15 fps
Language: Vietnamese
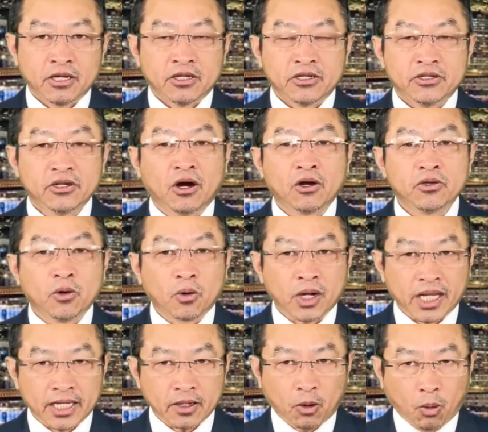giờ dục
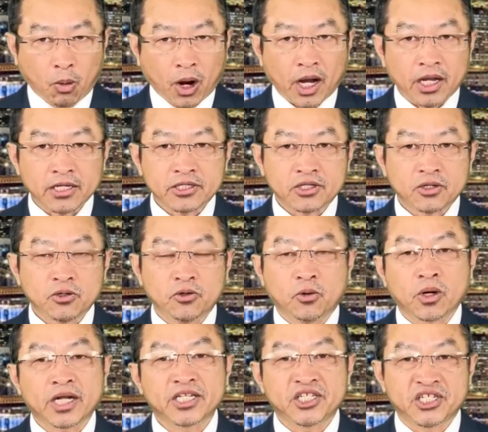linh ua
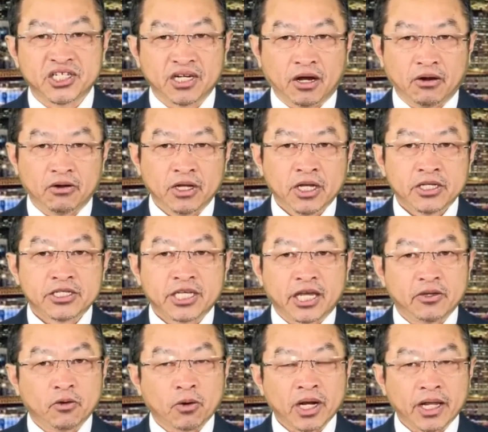dục linh chỉ lỡ chỉ
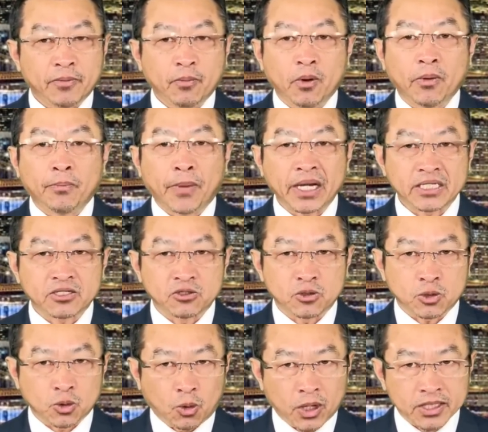dục linh mua bằng sự
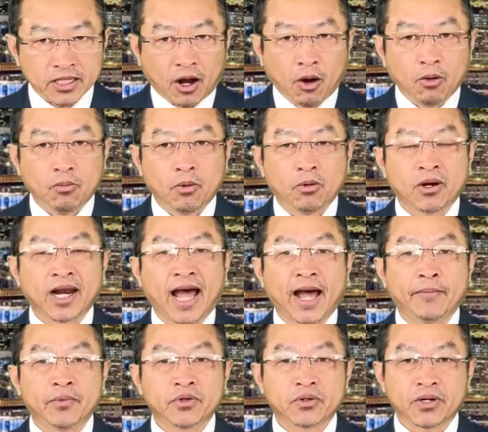tua tàu một la
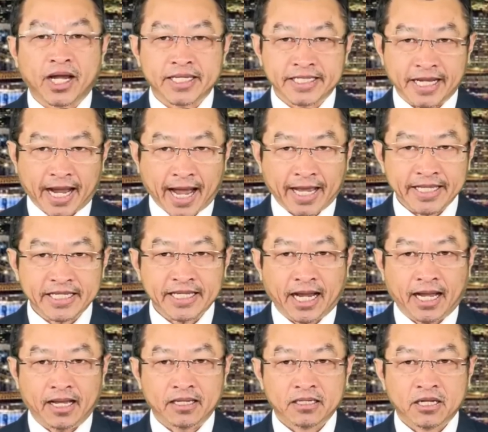một đô la sẽ à thế ya
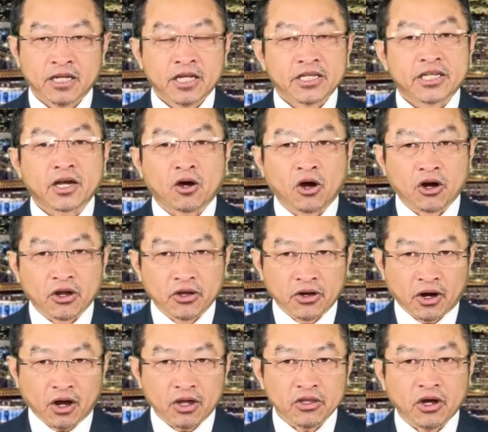chỉ còn nữa
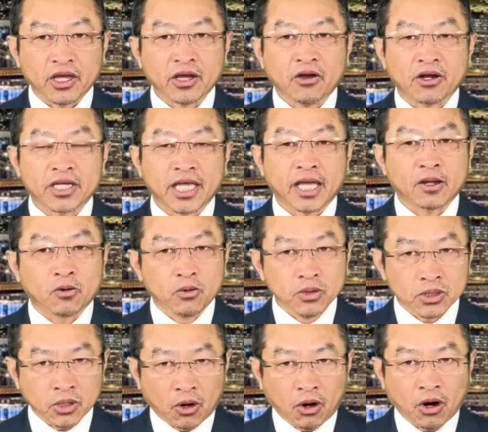nó giờ ít họ cái cuốn
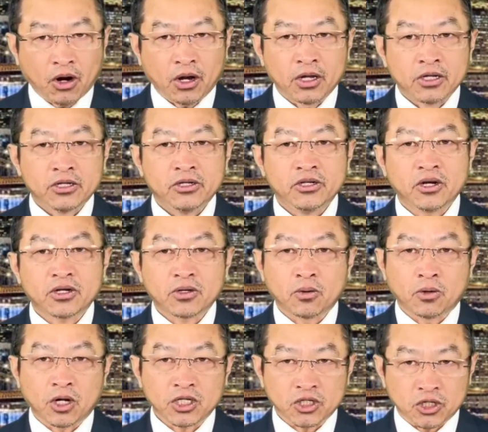sổ nhớ đâu
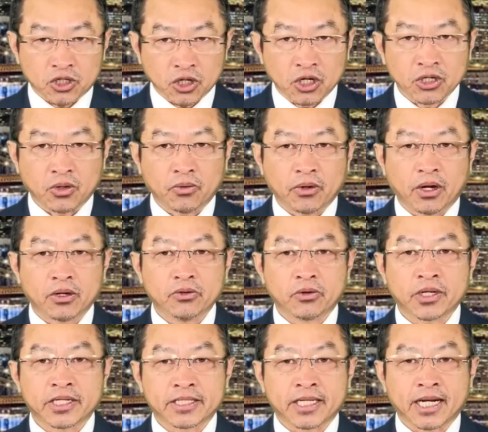có cho trò rồi nó dục
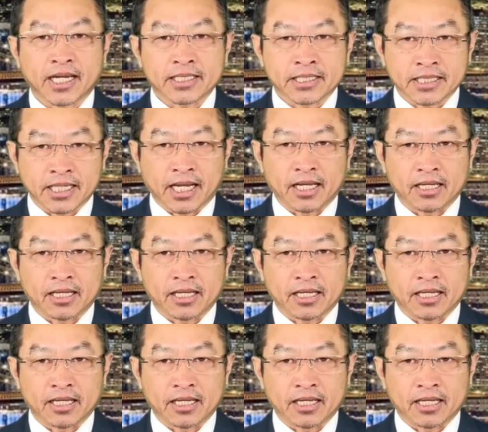linh thật là xịa